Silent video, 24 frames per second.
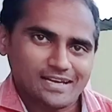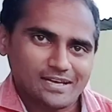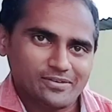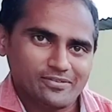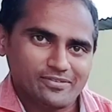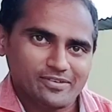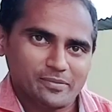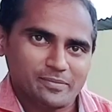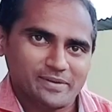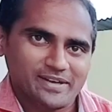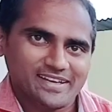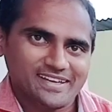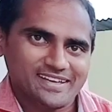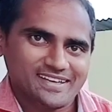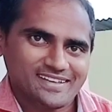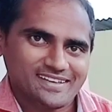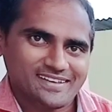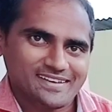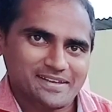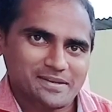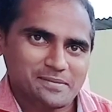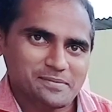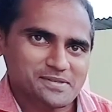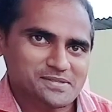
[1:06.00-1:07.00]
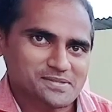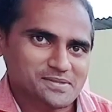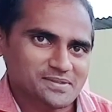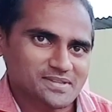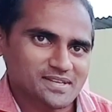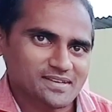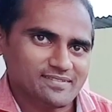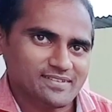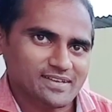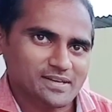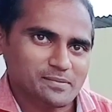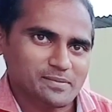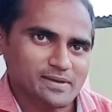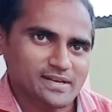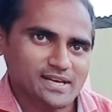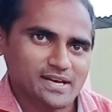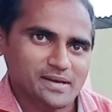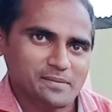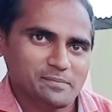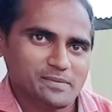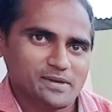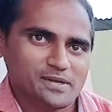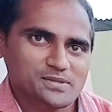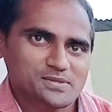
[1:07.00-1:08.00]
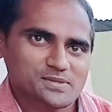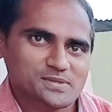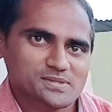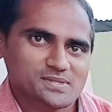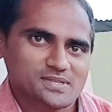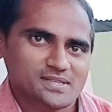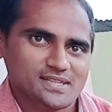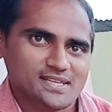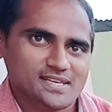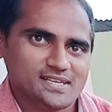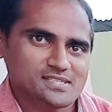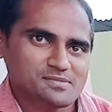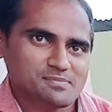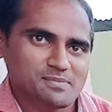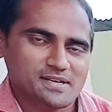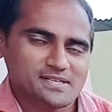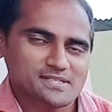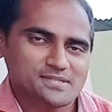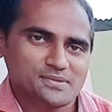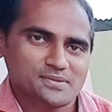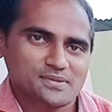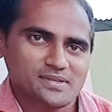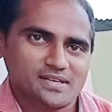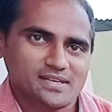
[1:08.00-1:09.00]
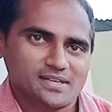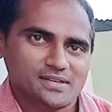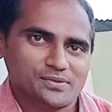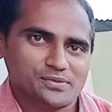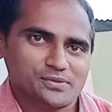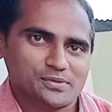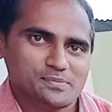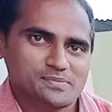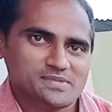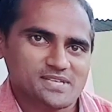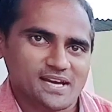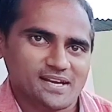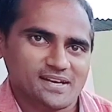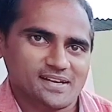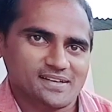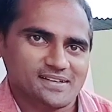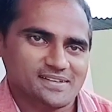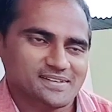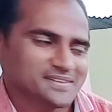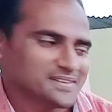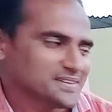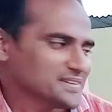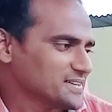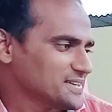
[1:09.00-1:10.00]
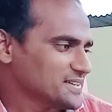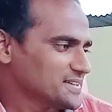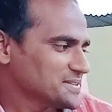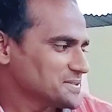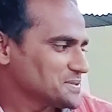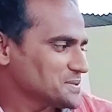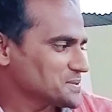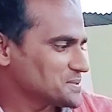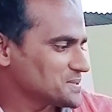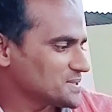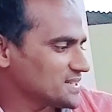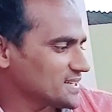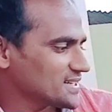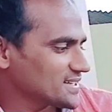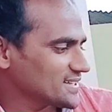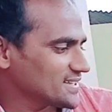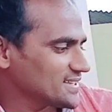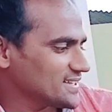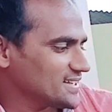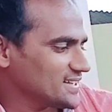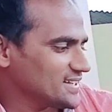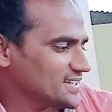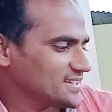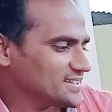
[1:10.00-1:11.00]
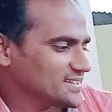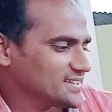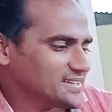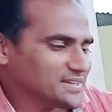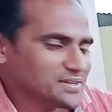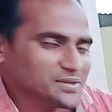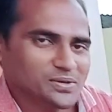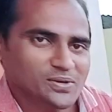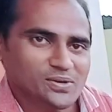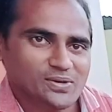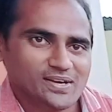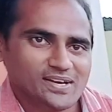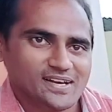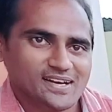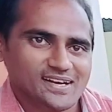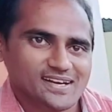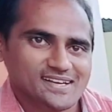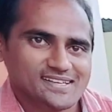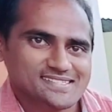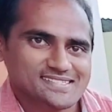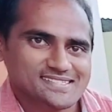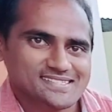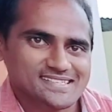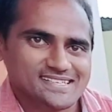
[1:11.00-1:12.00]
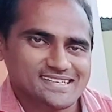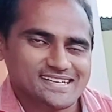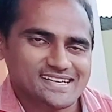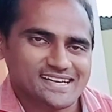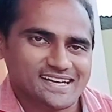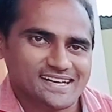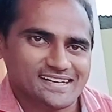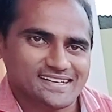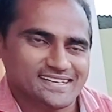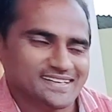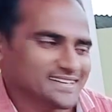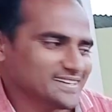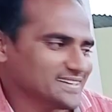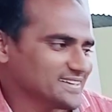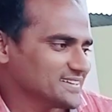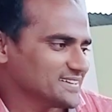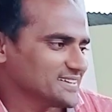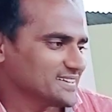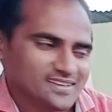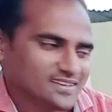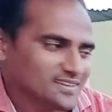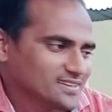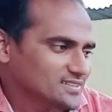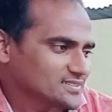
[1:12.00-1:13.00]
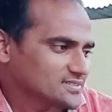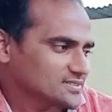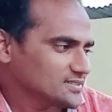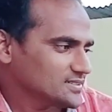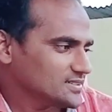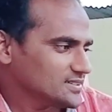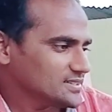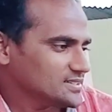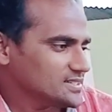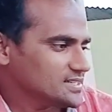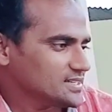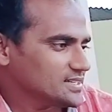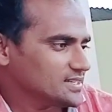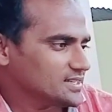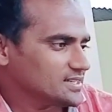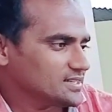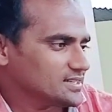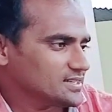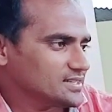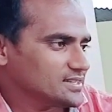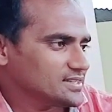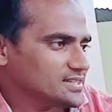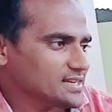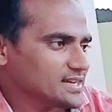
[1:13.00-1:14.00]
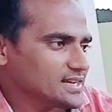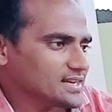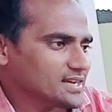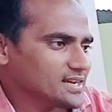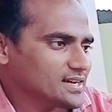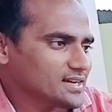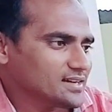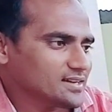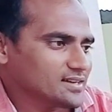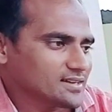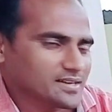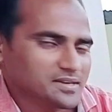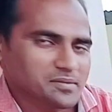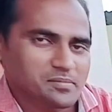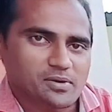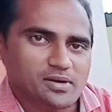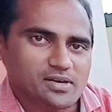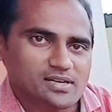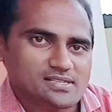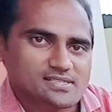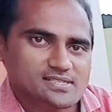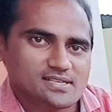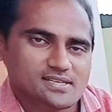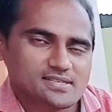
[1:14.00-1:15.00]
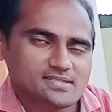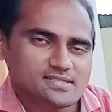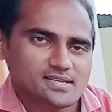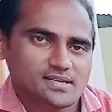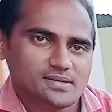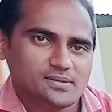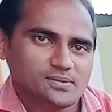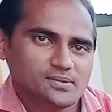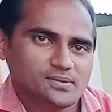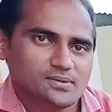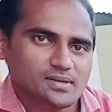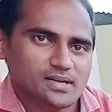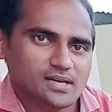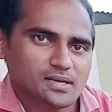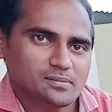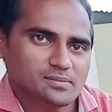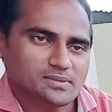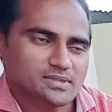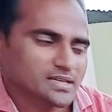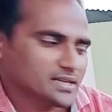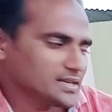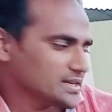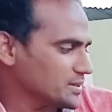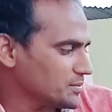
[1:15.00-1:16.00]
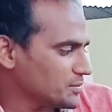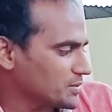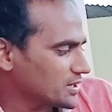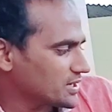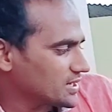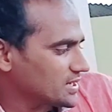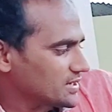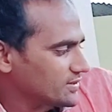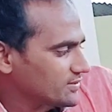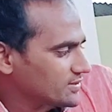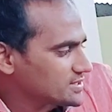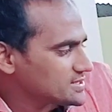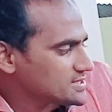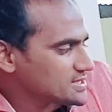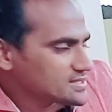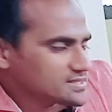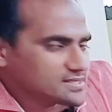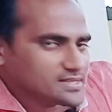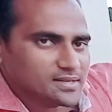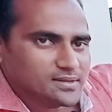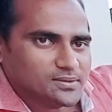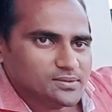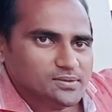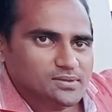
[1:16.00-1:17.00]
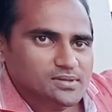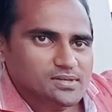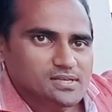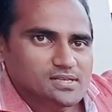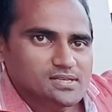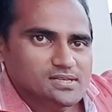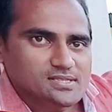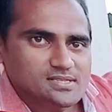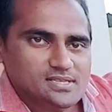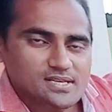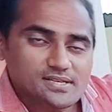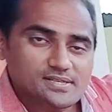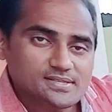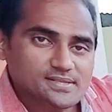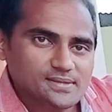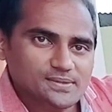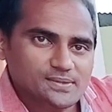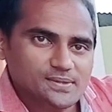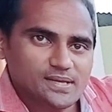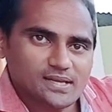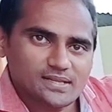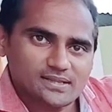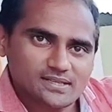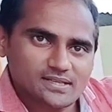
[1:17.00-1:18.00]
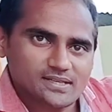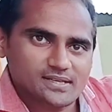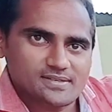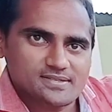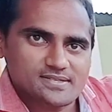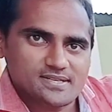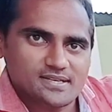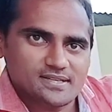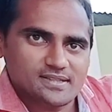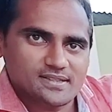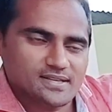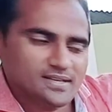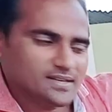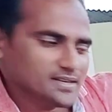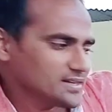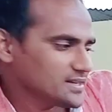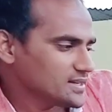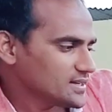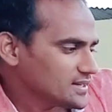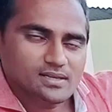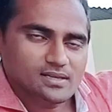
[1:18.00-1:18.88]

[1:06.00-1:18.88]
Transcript: హలో ఎవ్రీబడి నేను మీ సుందర్ వీరబైన మీరు చూస్తుంది స్మార్ట్ సుందర్ యూట్యూబ్ ఛానల్ చూస్తున్నారు కదా హీరో హోండా సిడి హండ్రెడ్ సో ఇది ఇది ఎలా రీమోడల్ చేయించాను లేకపోతే రీమోడల్ ఎవరు చేశారు చేయించినందుకు ఎంత ఖర్చు అయింది